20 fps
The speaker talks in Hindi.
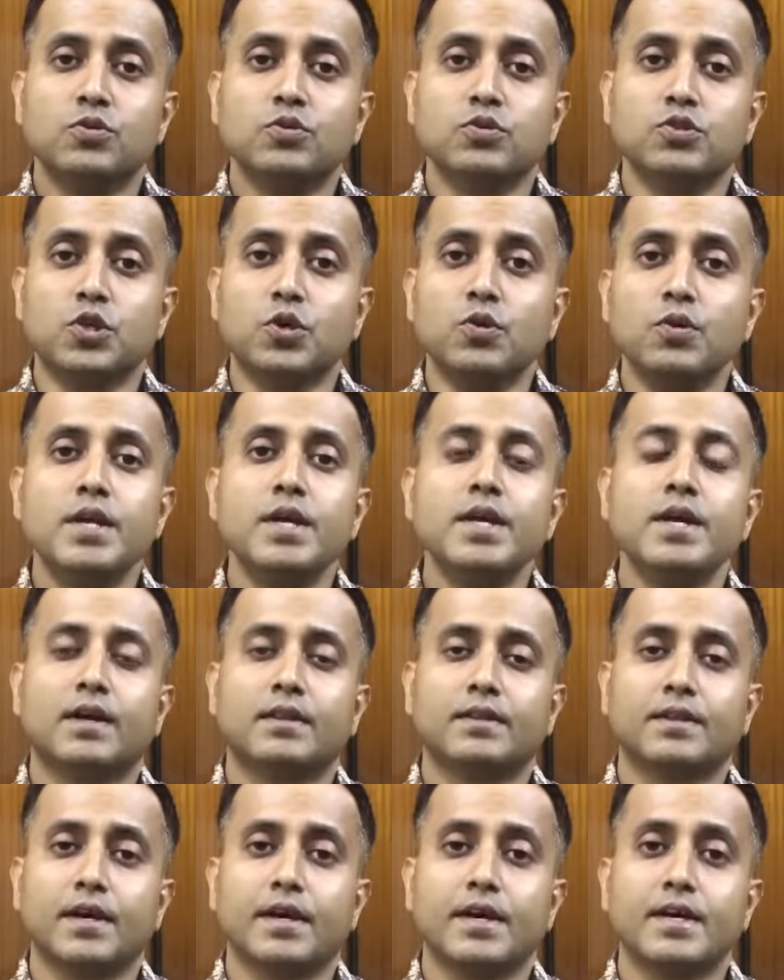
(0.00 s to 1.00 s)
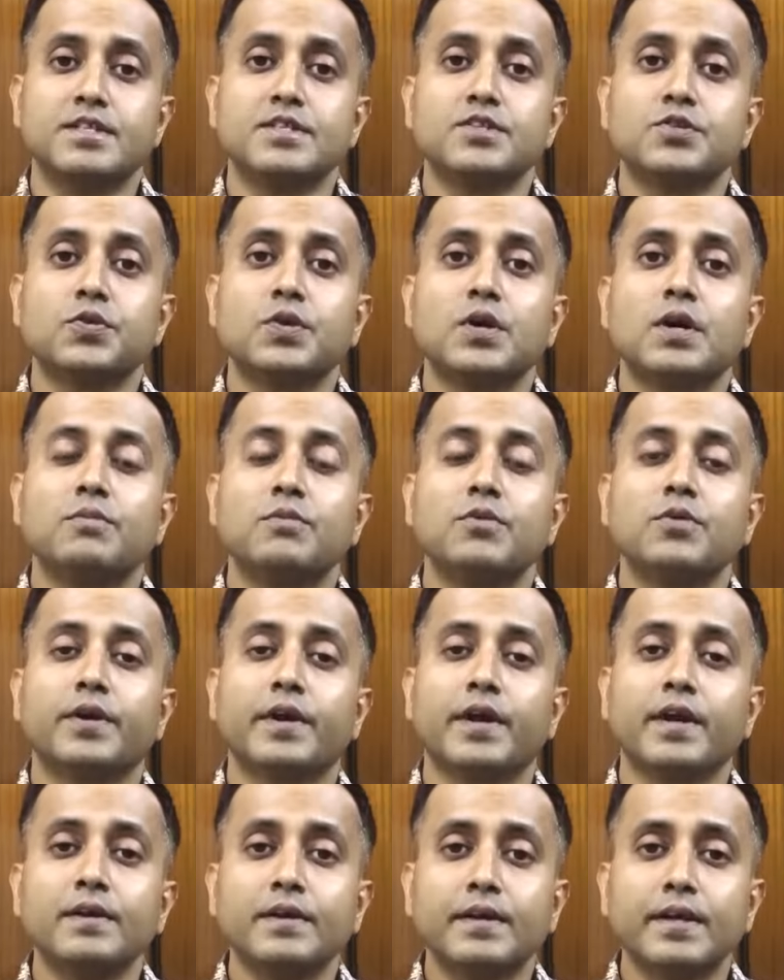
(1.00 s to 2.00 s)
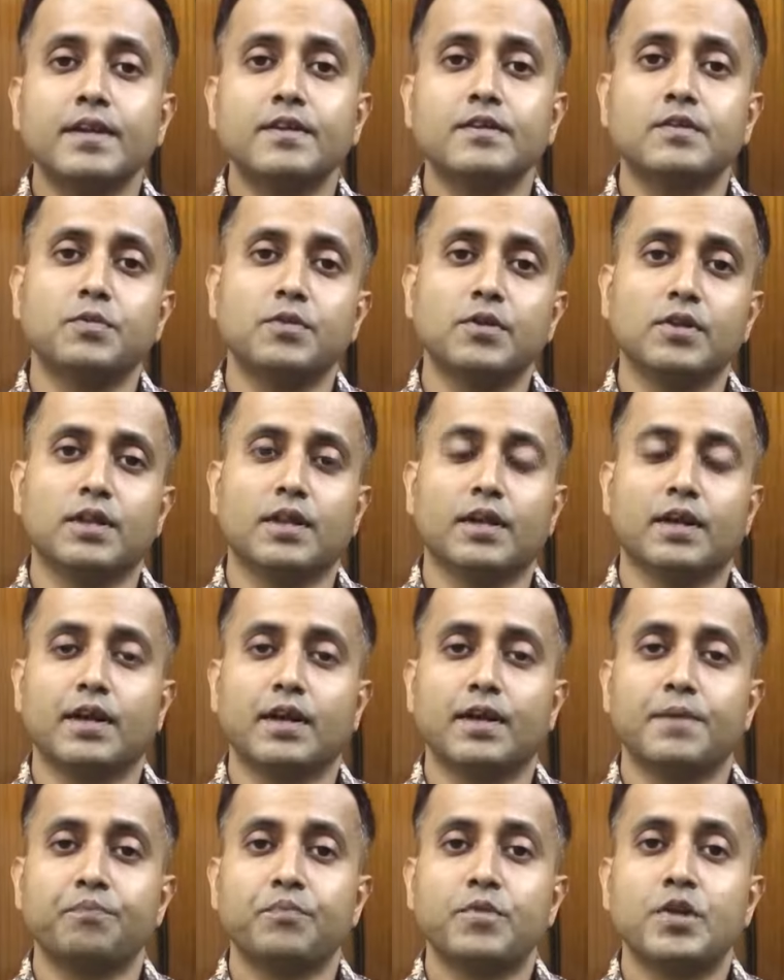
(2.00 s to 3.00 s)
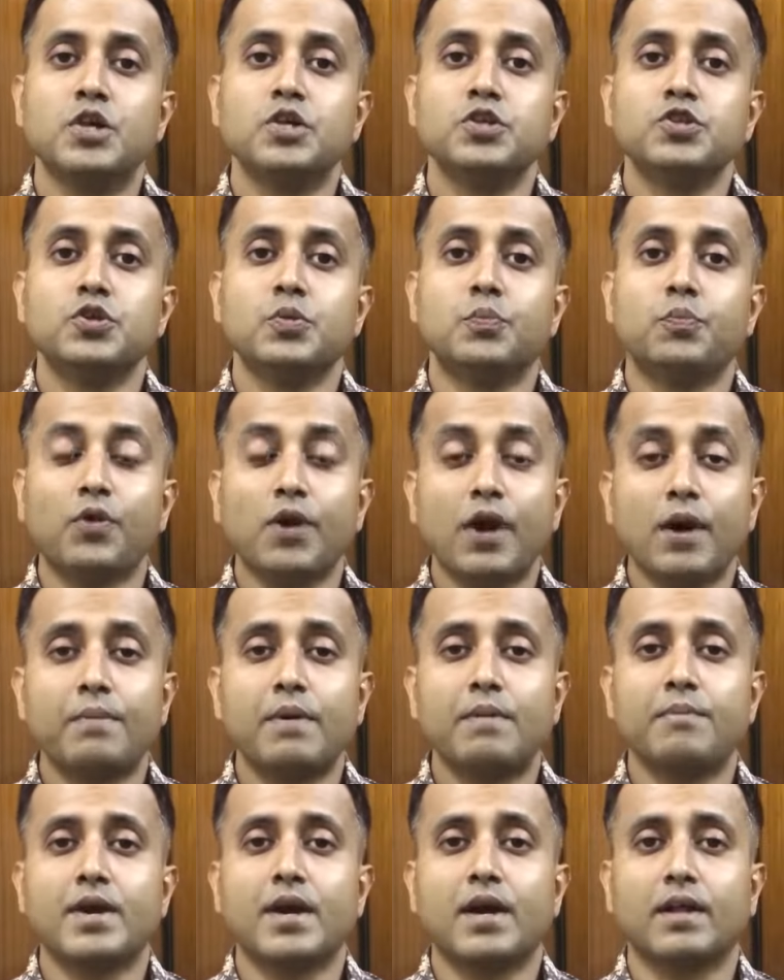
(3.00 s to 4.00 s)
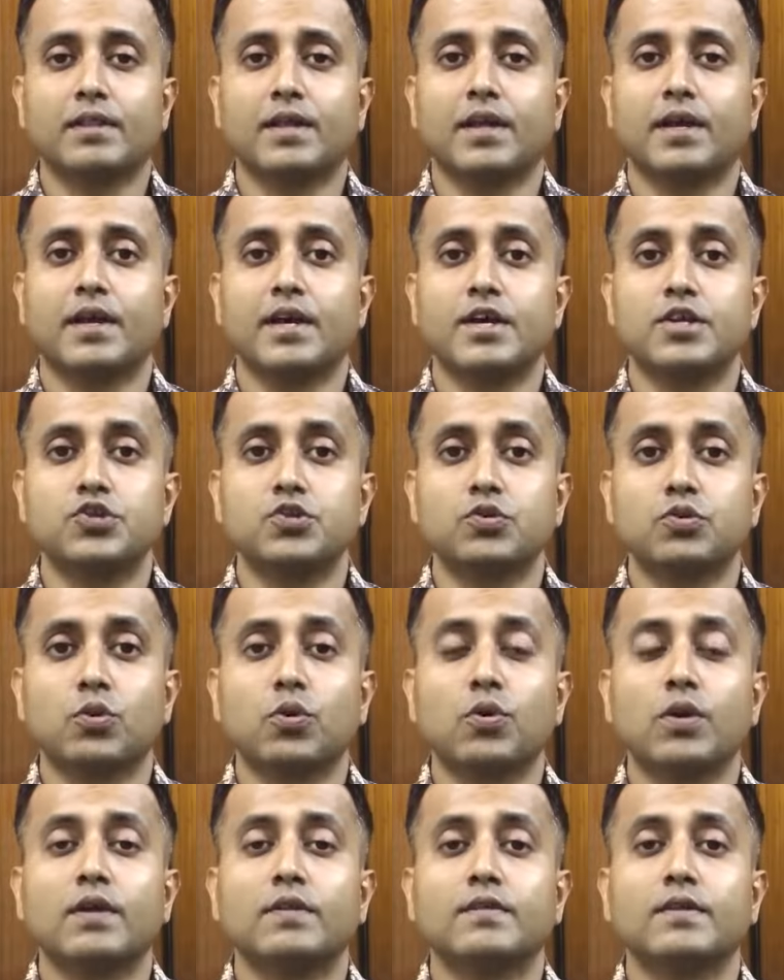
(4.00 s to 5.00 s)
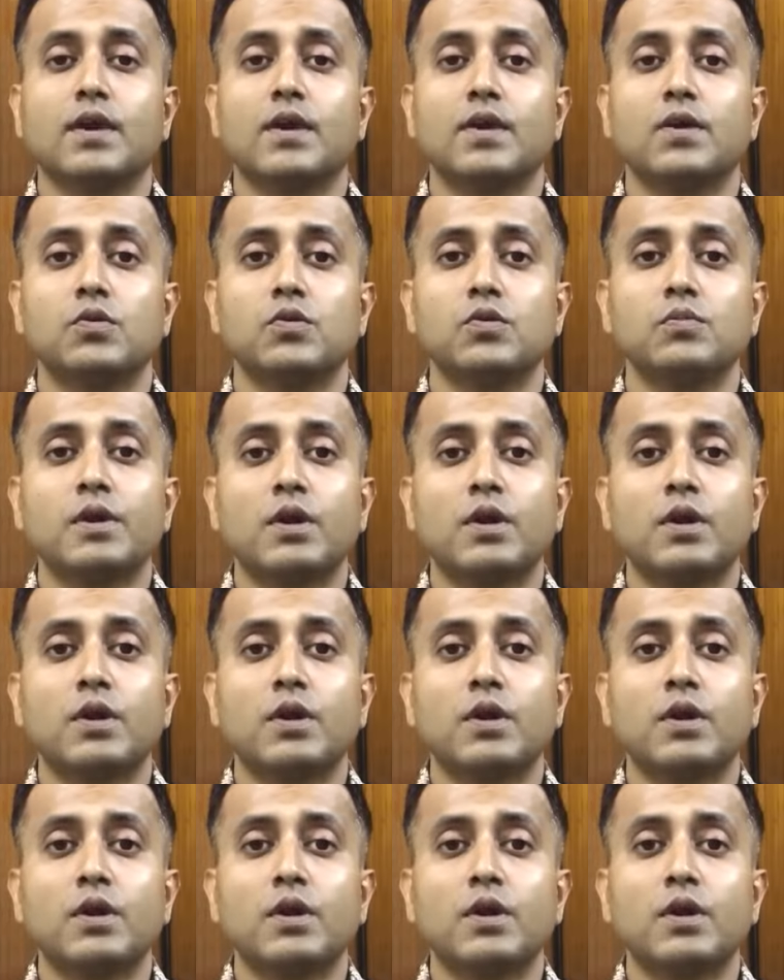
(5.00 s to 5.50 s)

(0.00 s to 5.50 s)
जो झुल्ली आता है जिसको हम लोग रिंकल्स बोलते हैं जो बुढ़ापा में आते हैं जो थोड़ा सा